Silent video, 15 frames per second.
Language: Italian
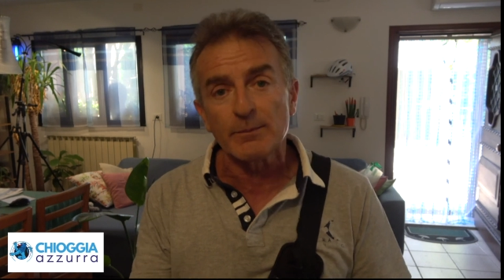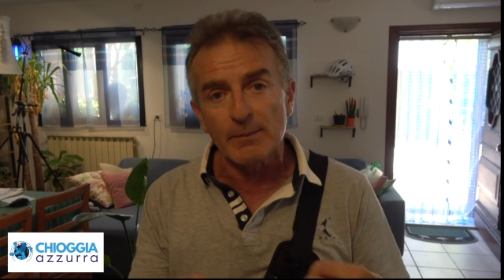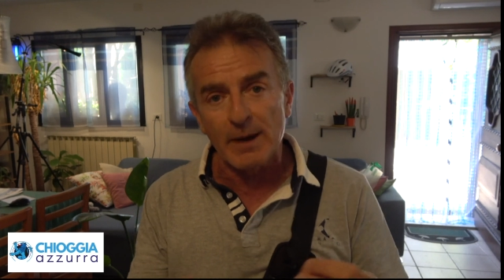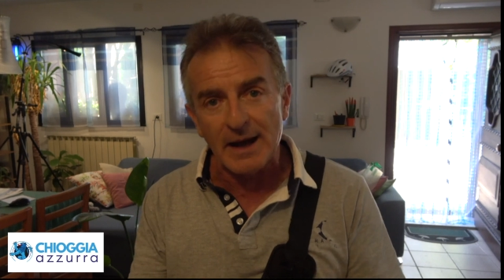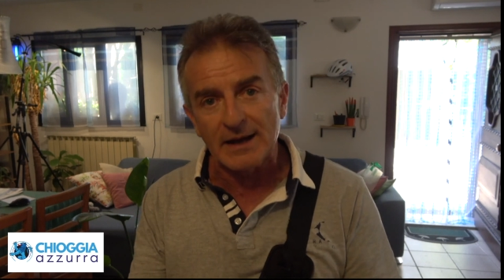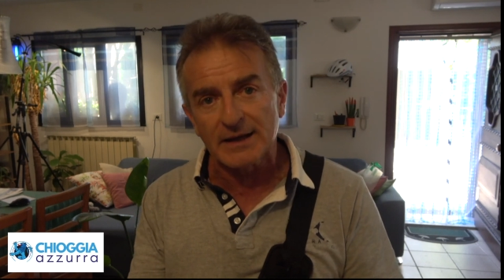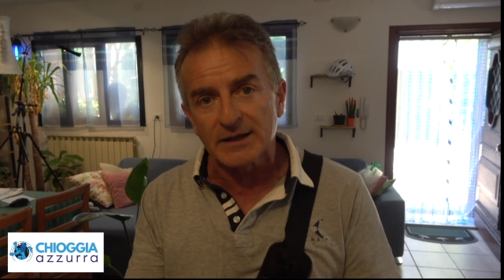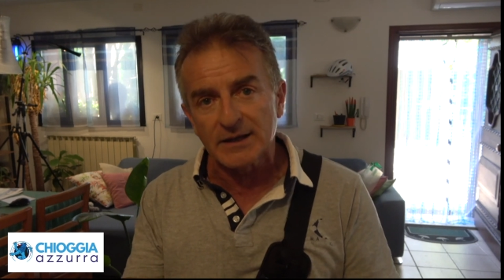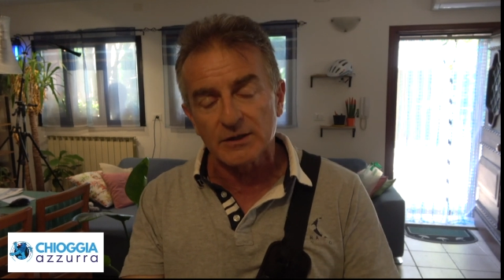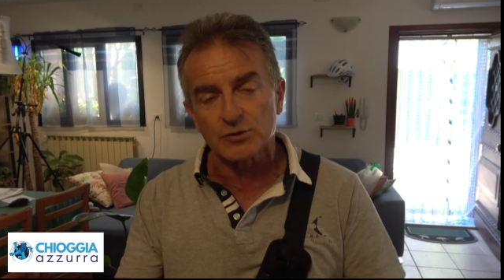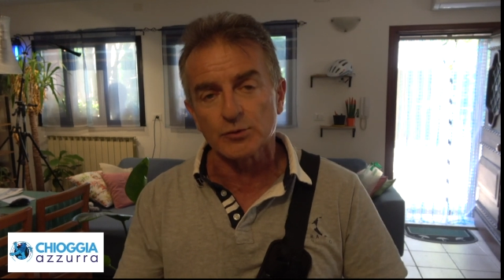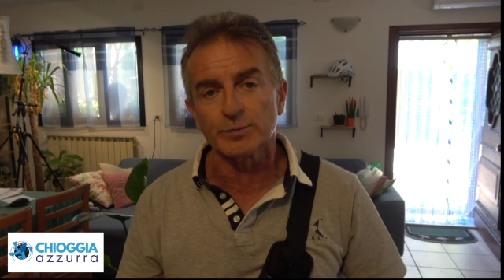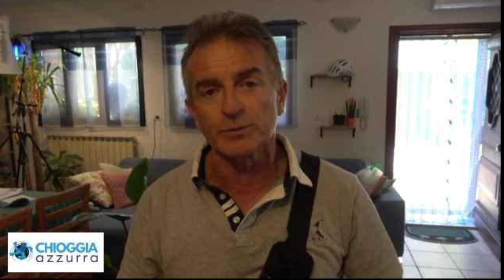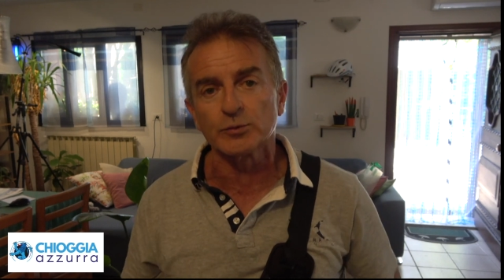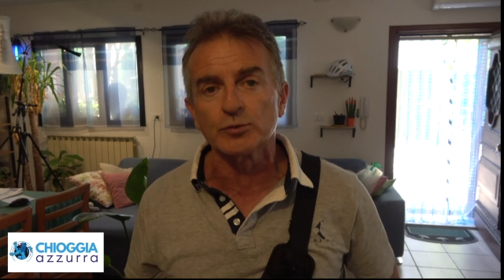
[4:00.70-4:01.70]
ma anche e
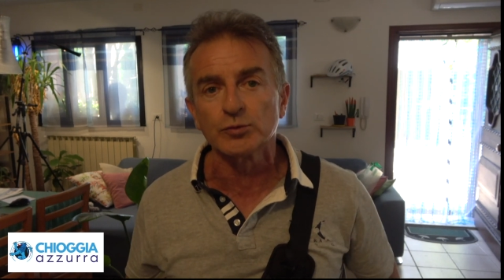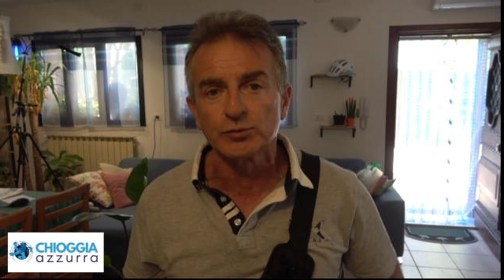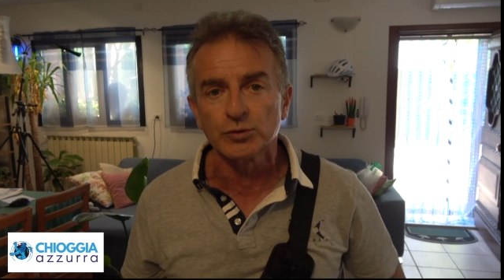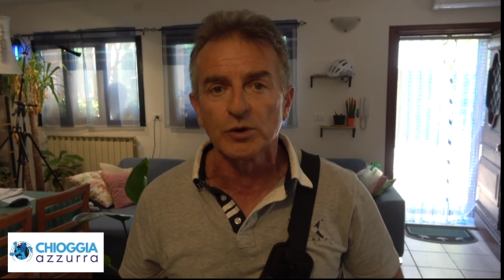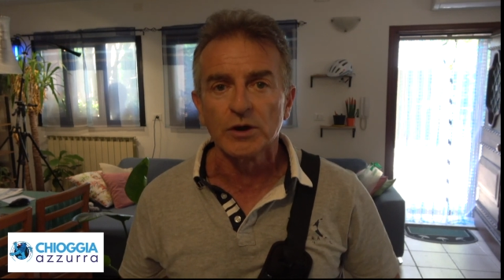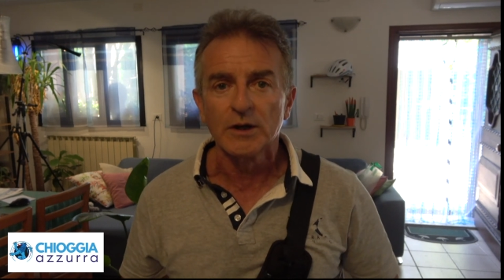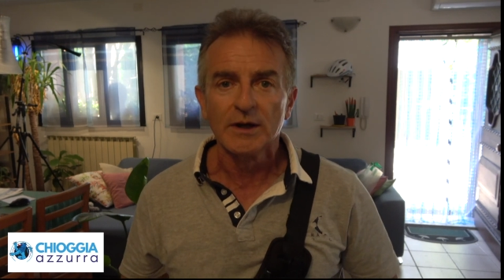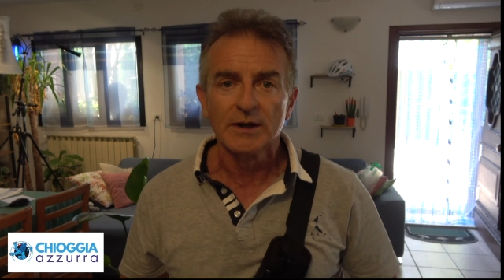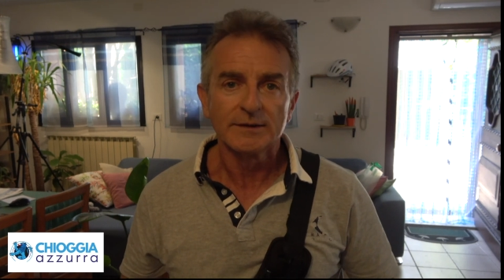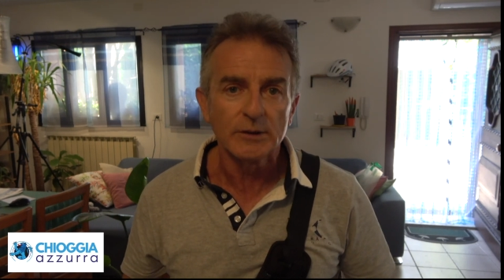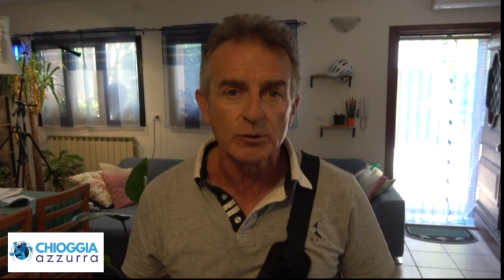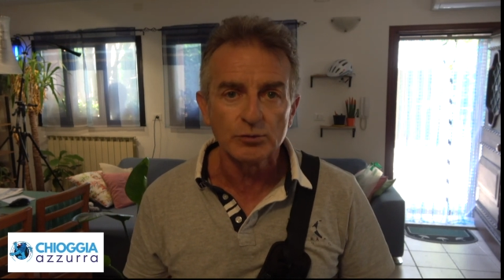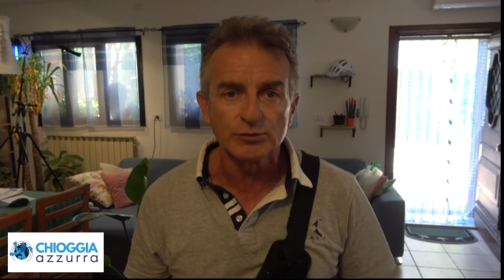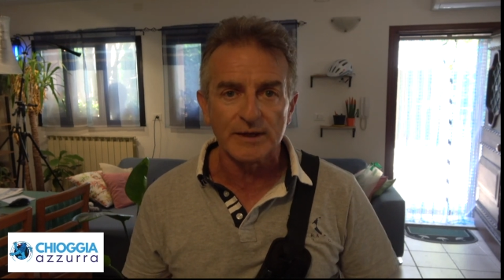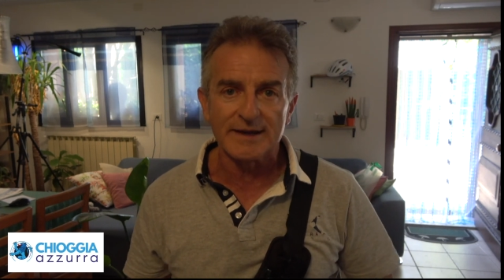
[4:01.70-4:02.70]
soprattutto
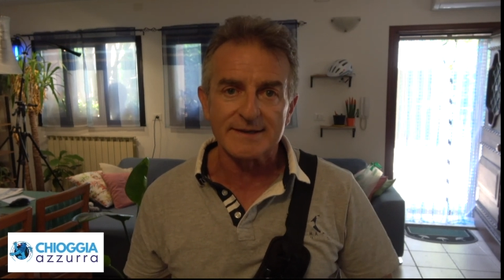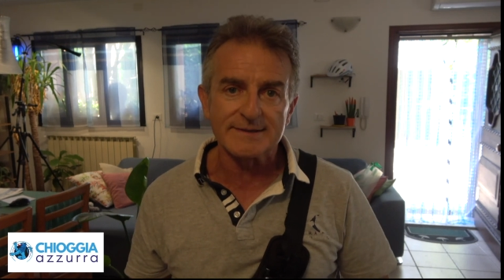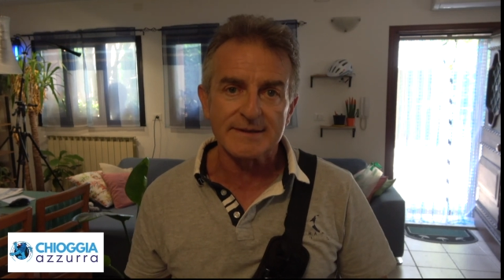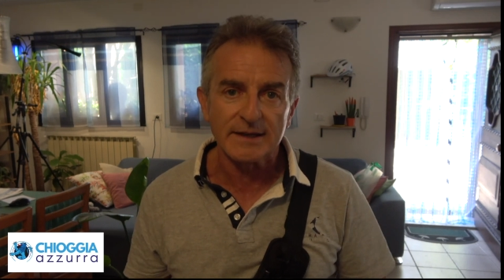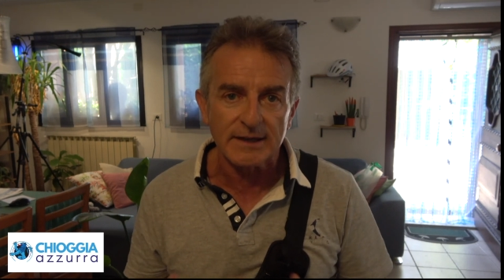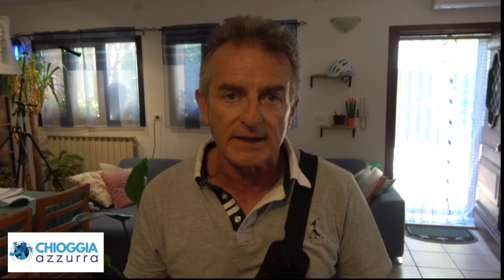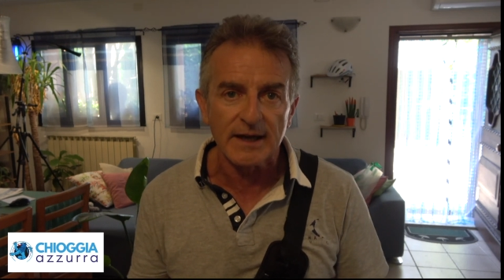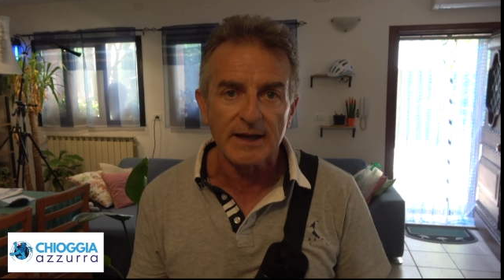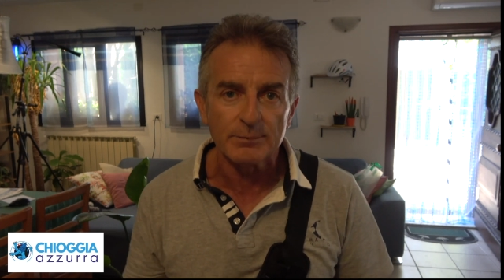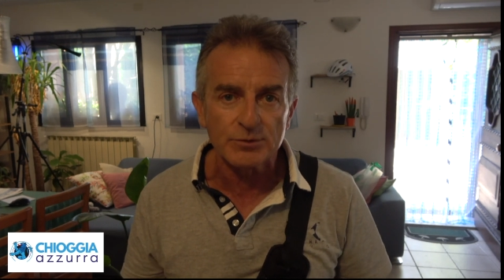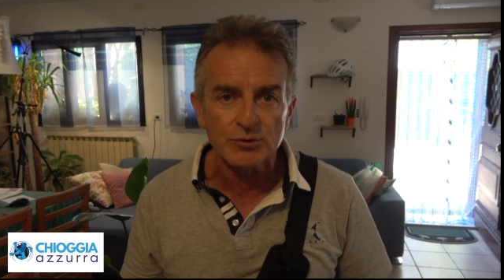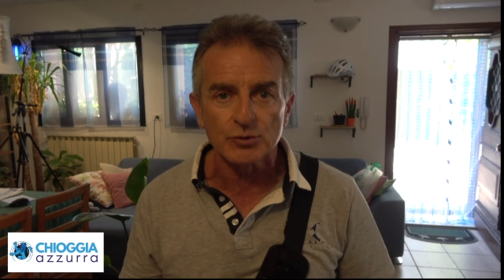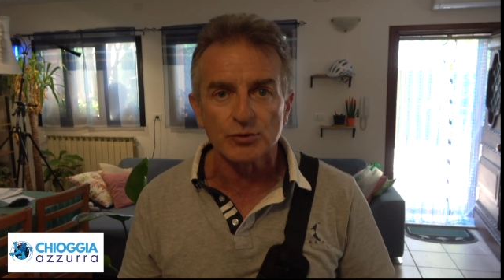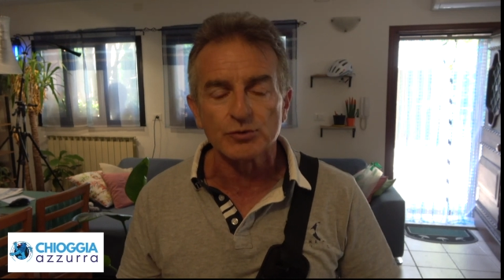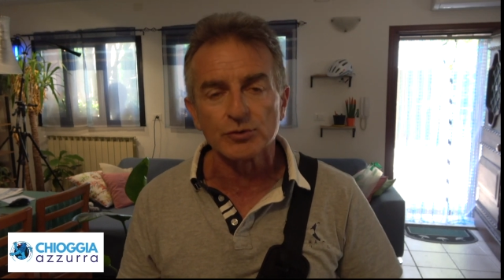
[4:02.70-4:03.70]
dell'utenza che ha
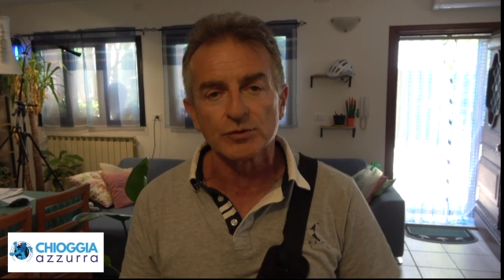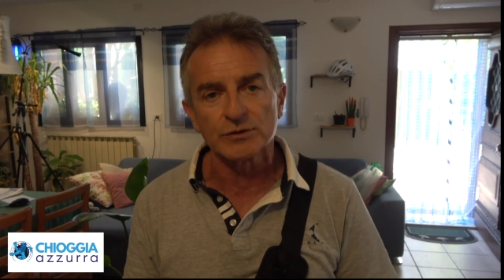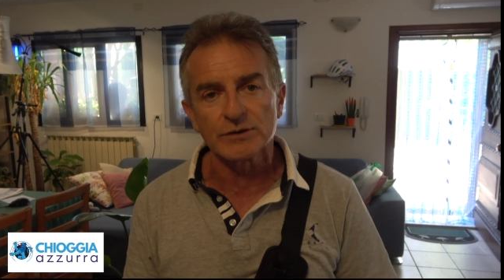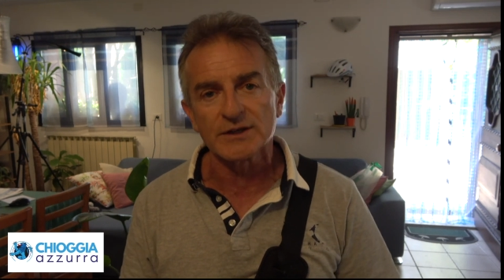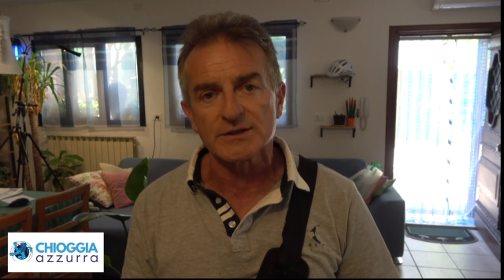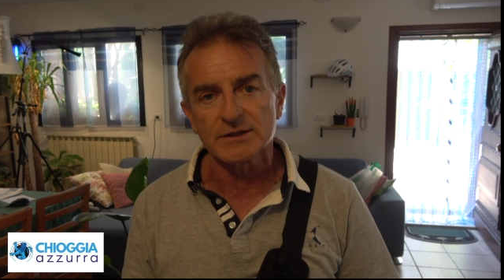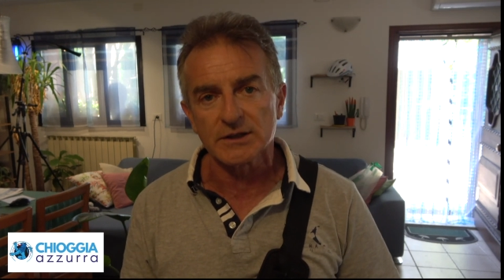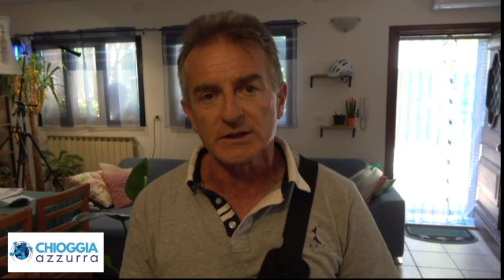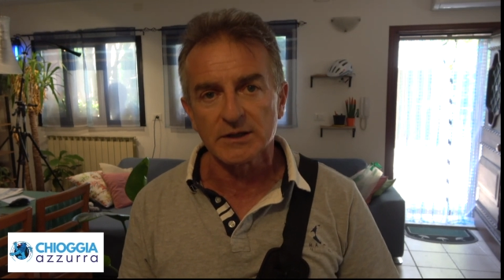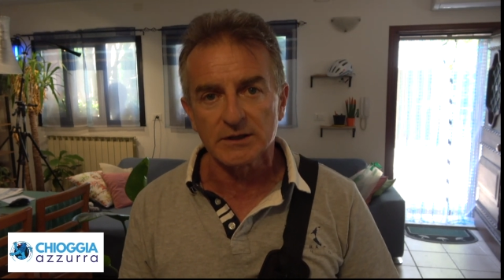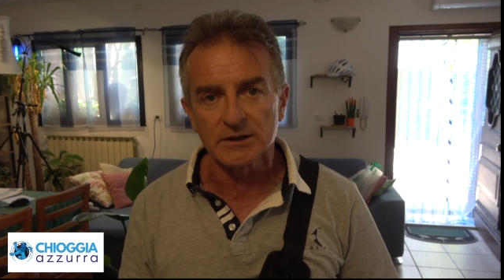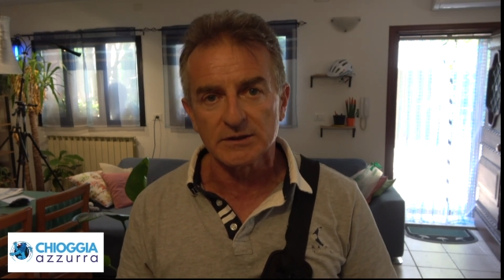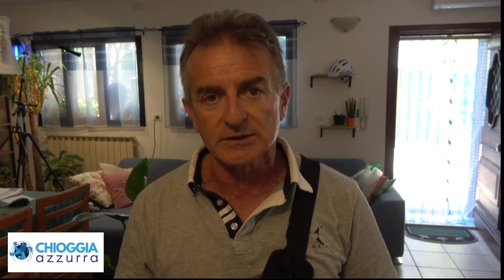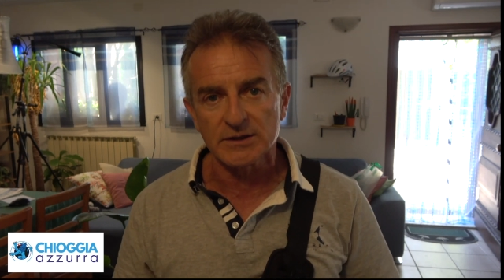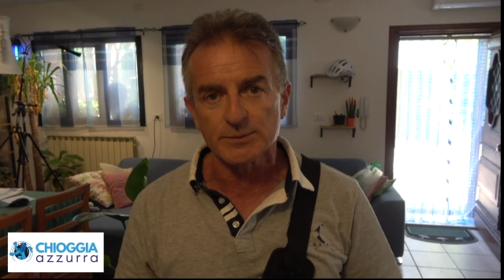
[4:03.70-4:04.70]
bisogno di essere
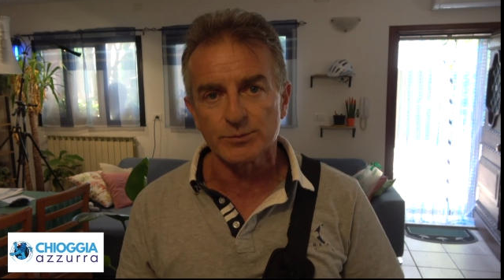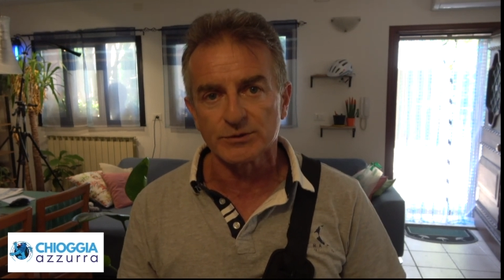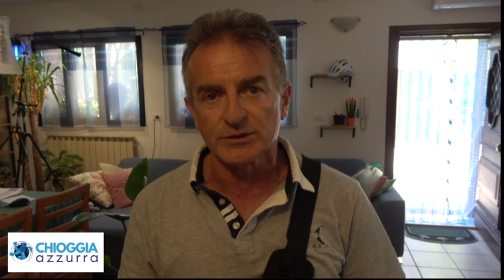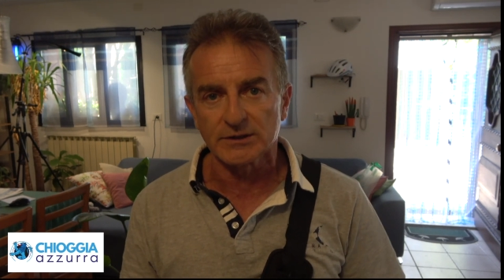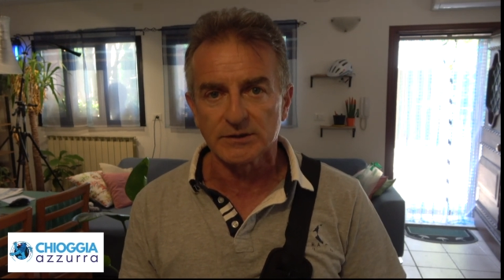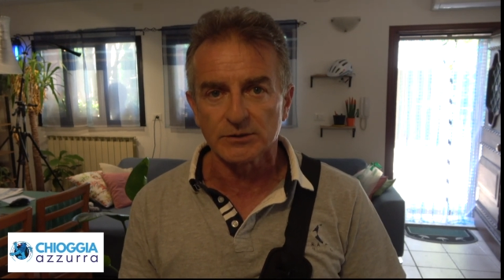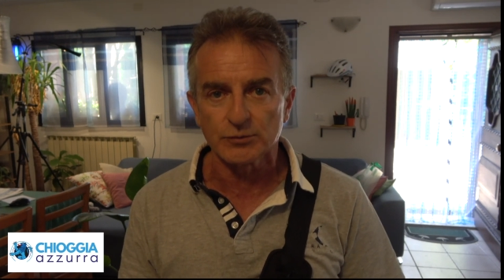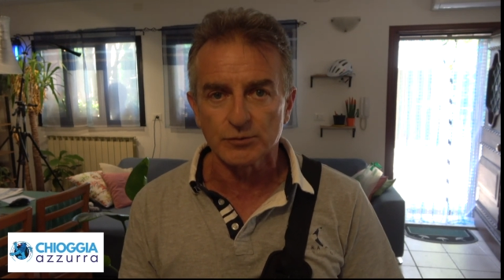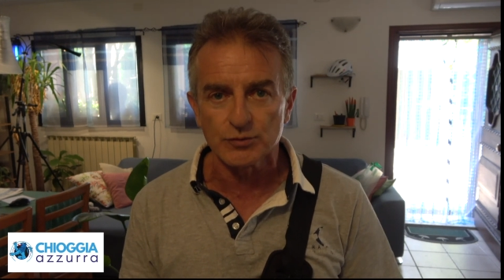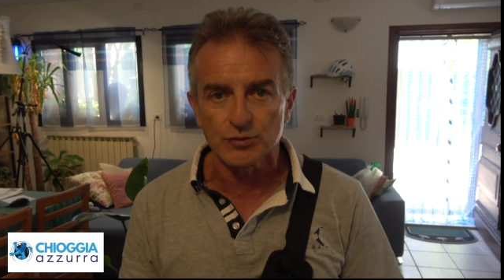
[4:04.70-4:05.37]
eh, trasportata tutti i